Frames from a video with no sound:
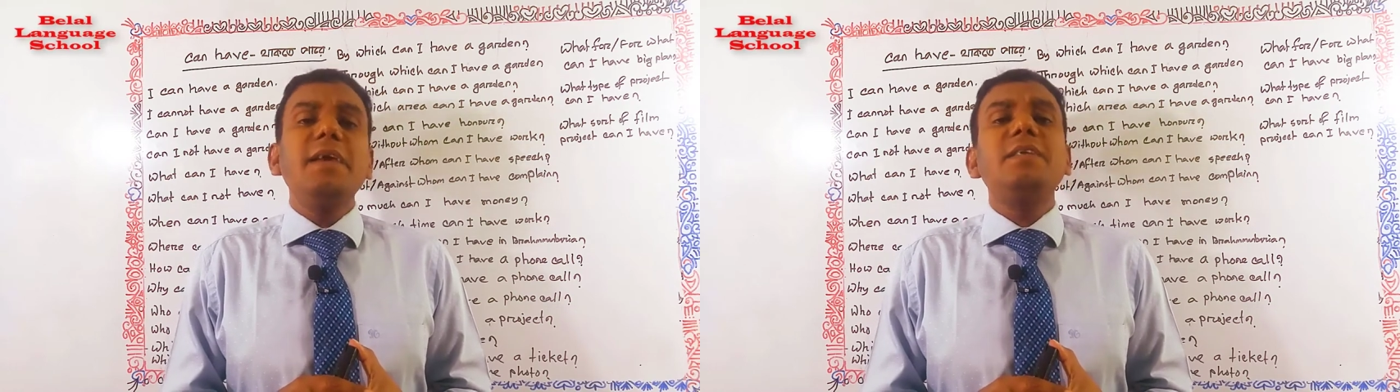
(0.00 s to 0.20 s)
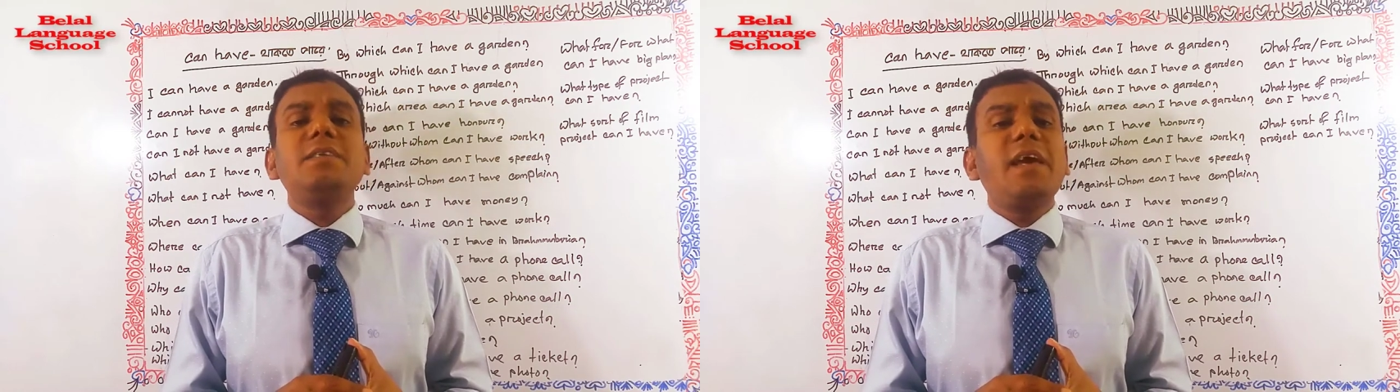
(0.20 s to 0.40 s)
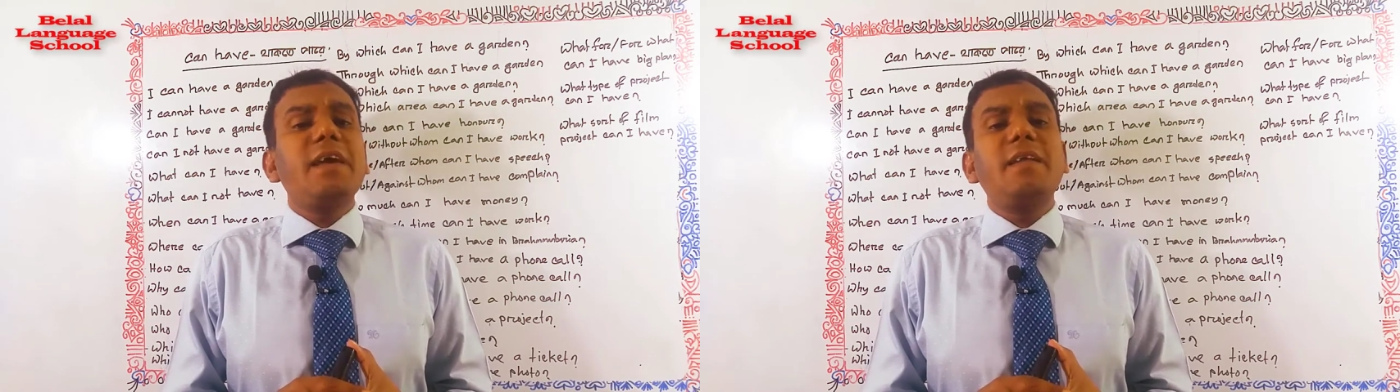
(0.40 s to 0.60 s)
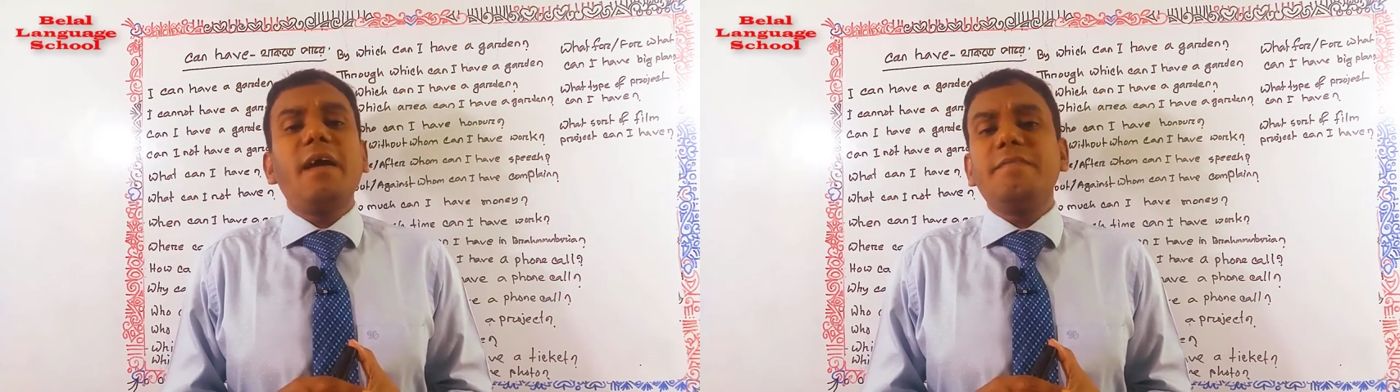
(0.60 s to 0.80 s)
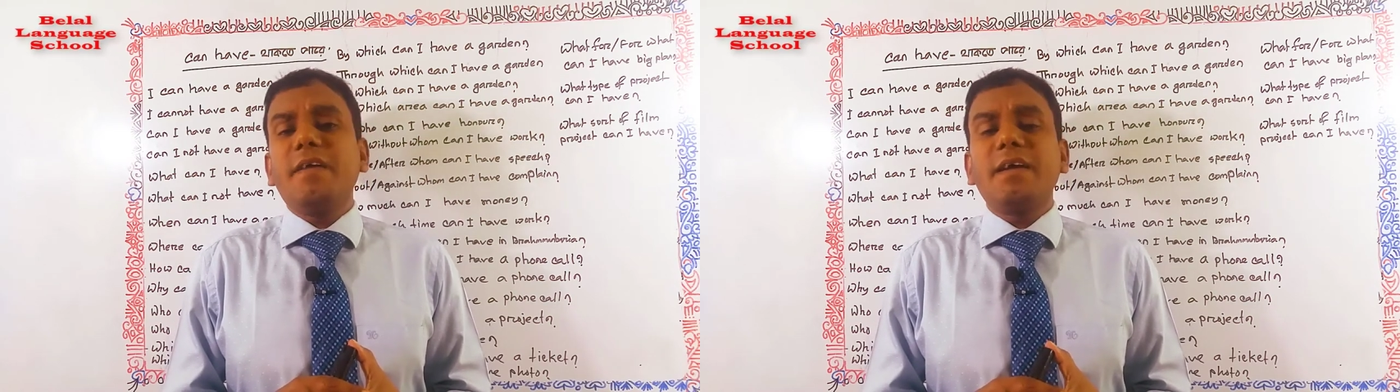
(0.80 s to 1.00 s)
ইট ক্যান
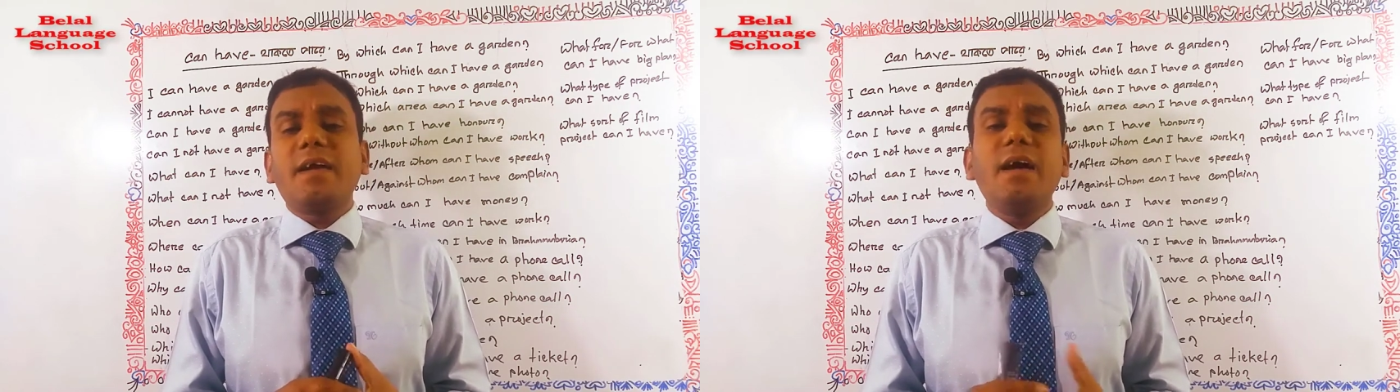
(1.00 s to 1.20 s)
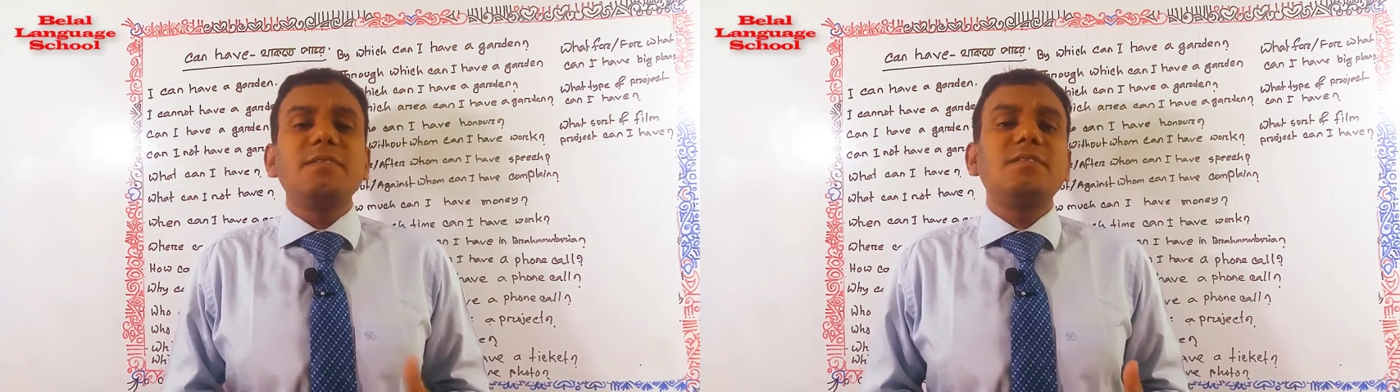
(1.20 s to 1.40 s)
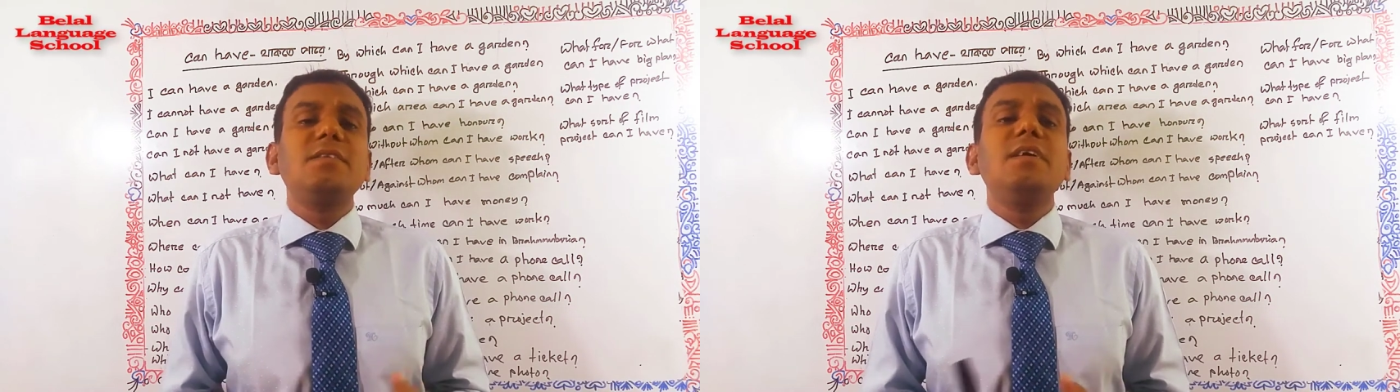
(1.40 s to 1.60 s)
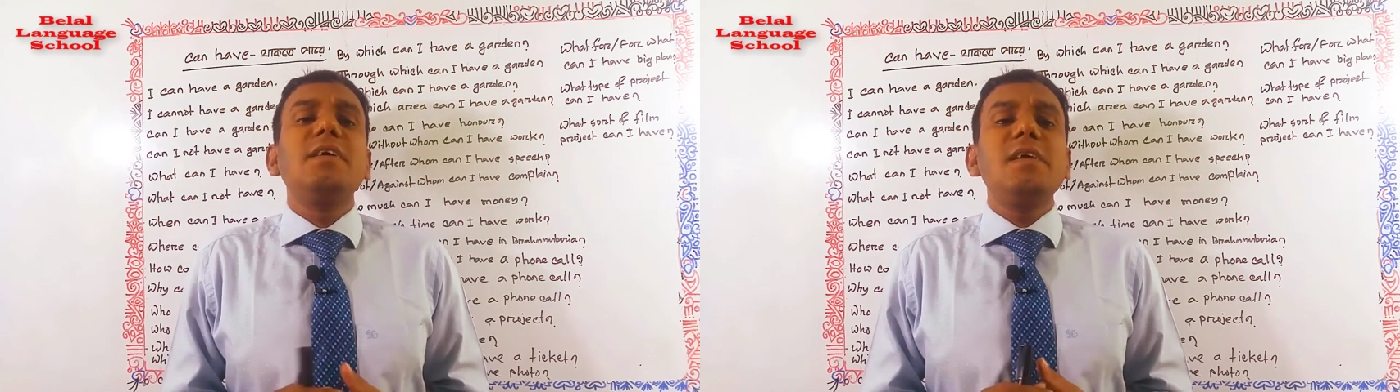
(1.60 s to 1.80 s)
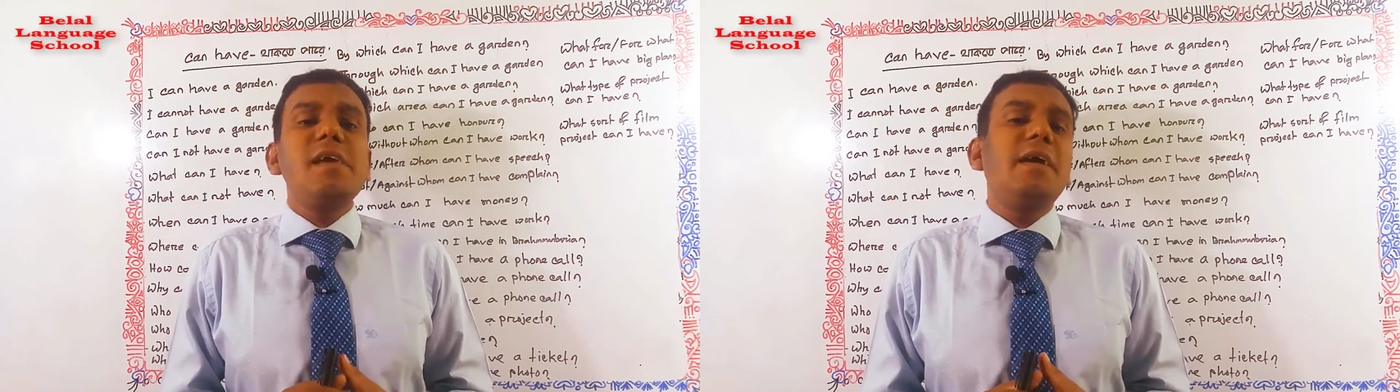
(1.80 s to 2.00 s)
হ্যাভ এ গার্ডেন
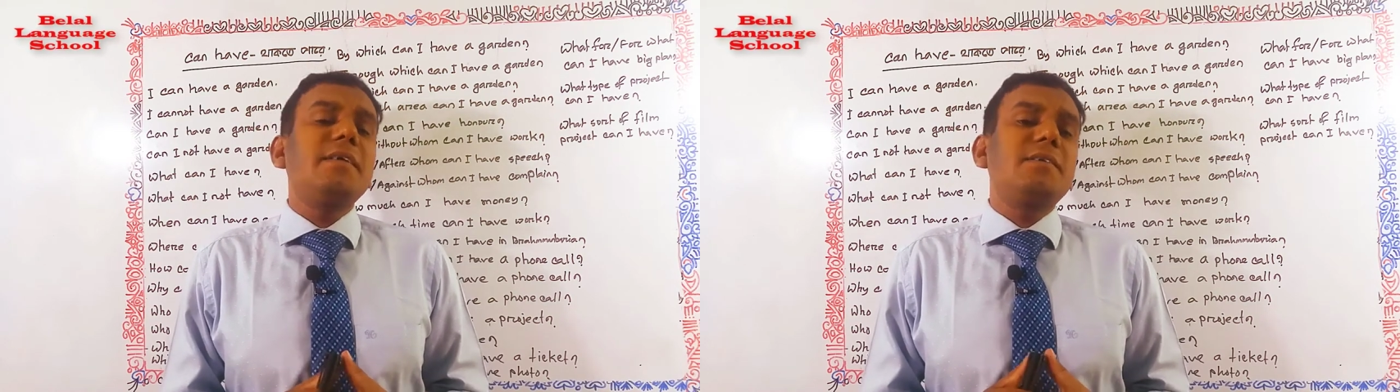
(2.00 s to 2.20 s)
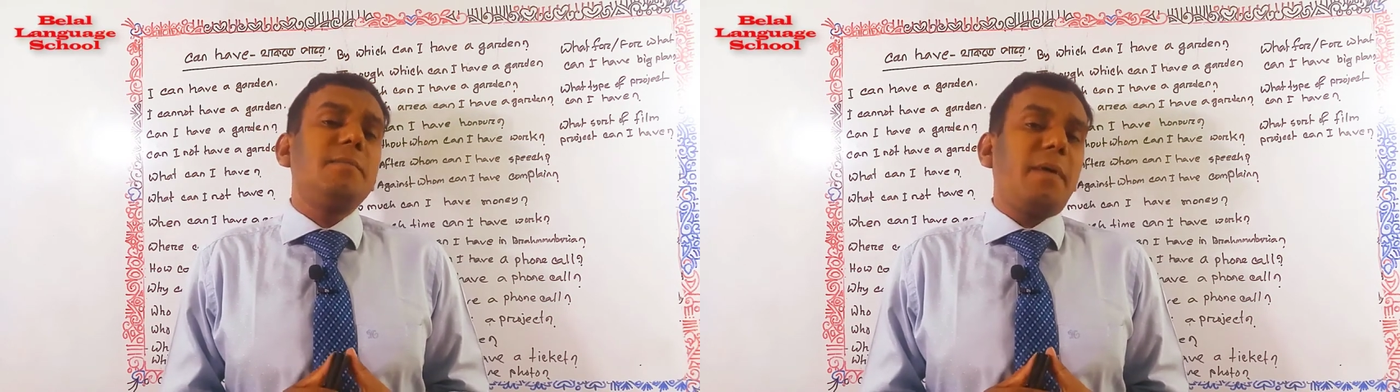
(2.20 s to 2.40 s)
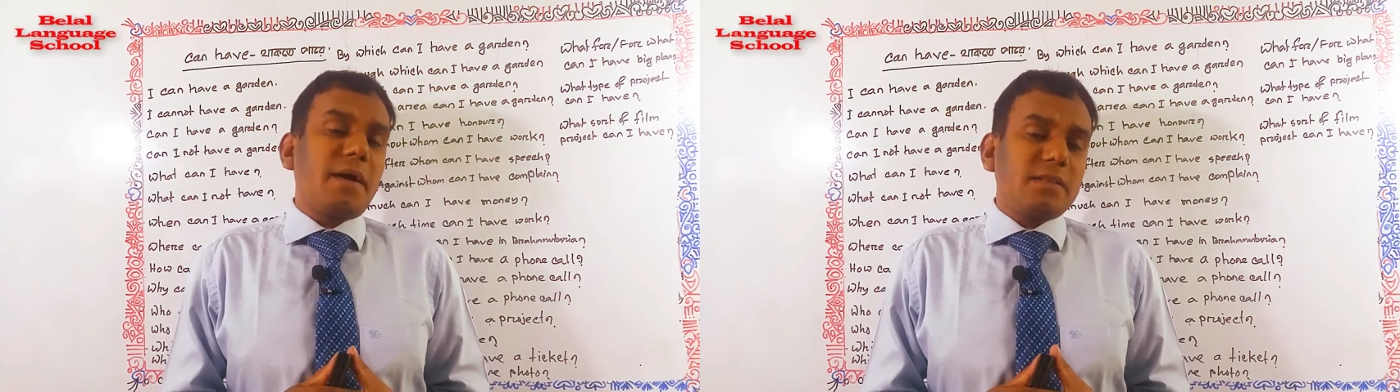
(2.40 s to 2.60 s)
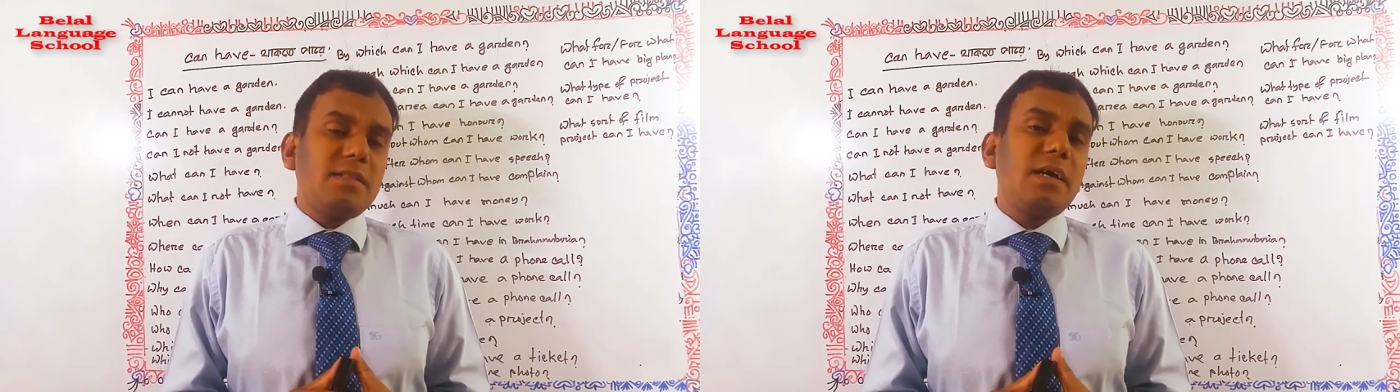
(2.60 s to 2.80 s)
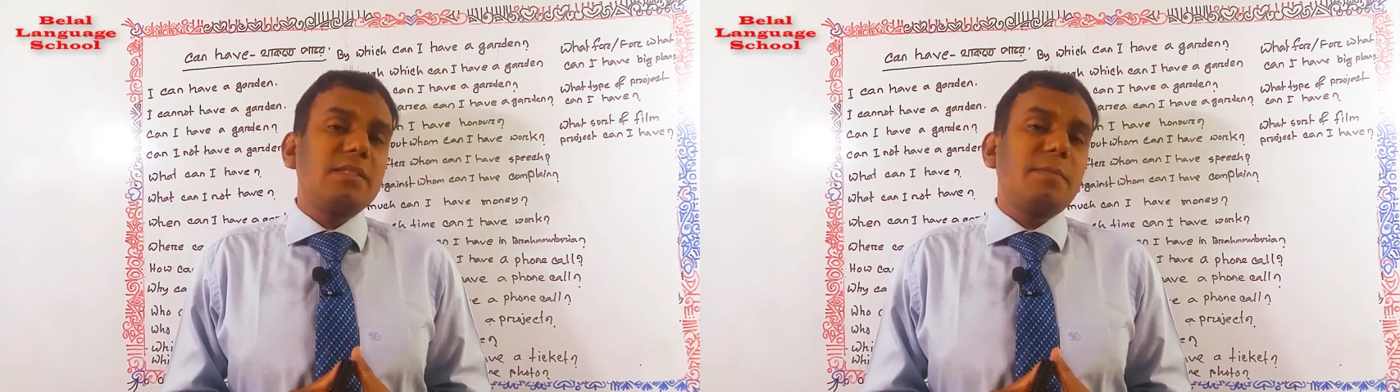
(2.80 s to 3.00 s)
ইহার একটি বাগান
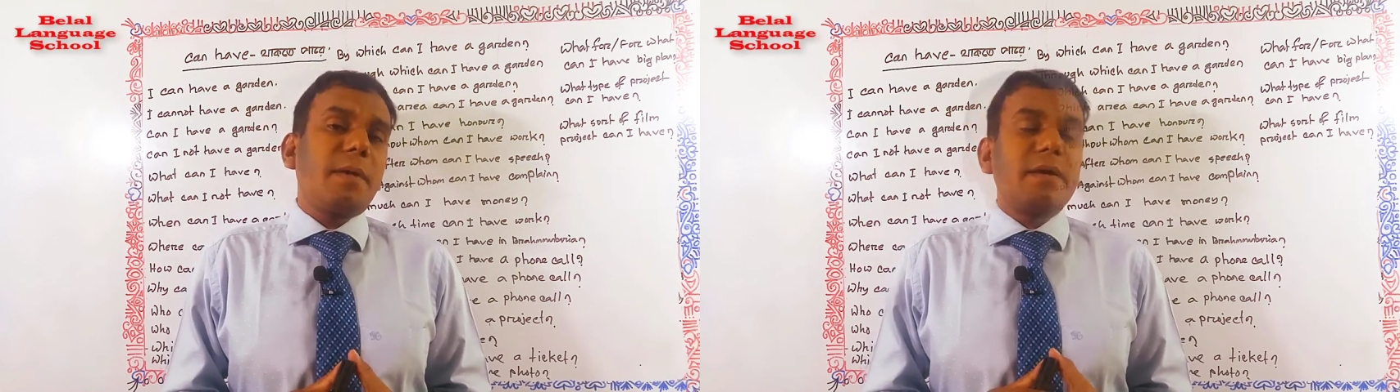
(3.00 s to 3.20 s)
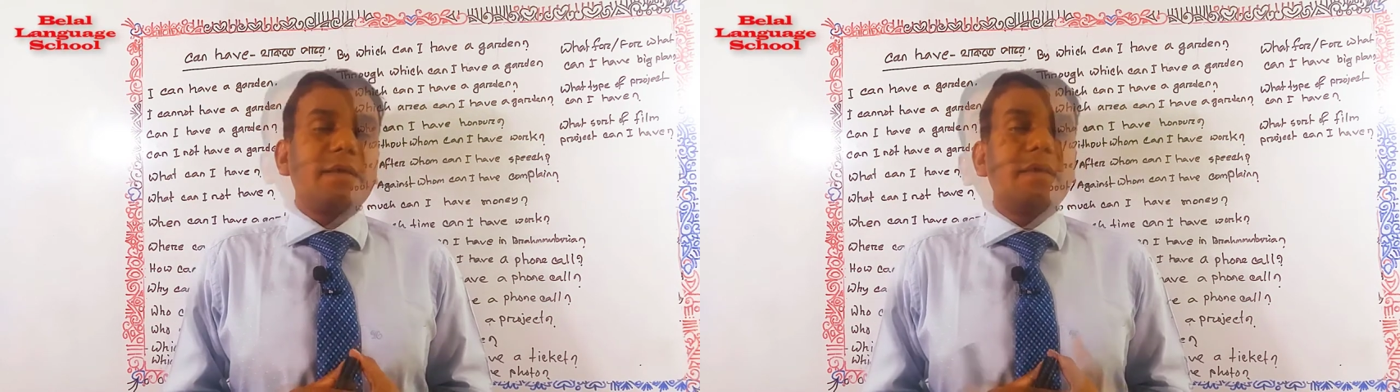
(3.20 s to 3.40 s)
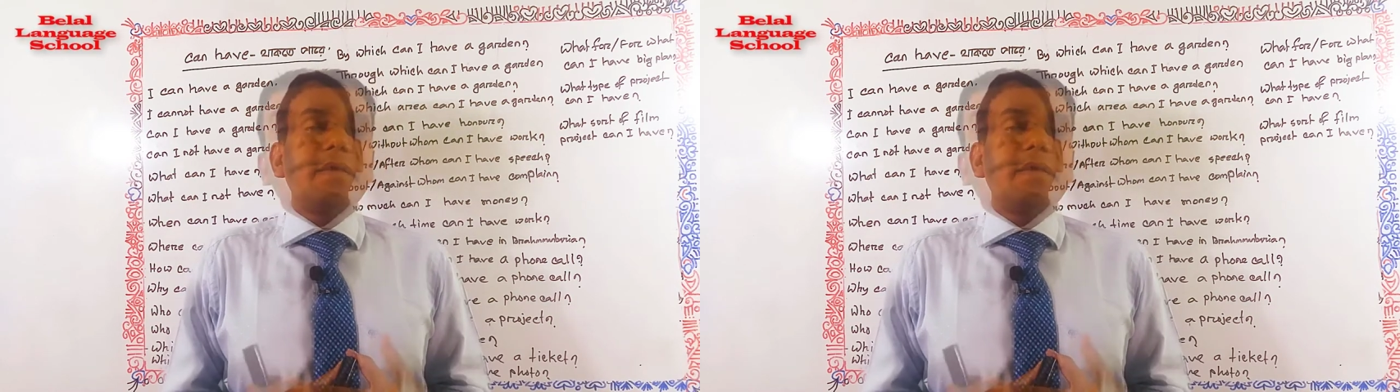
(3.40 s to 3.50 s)
থাকতে পারে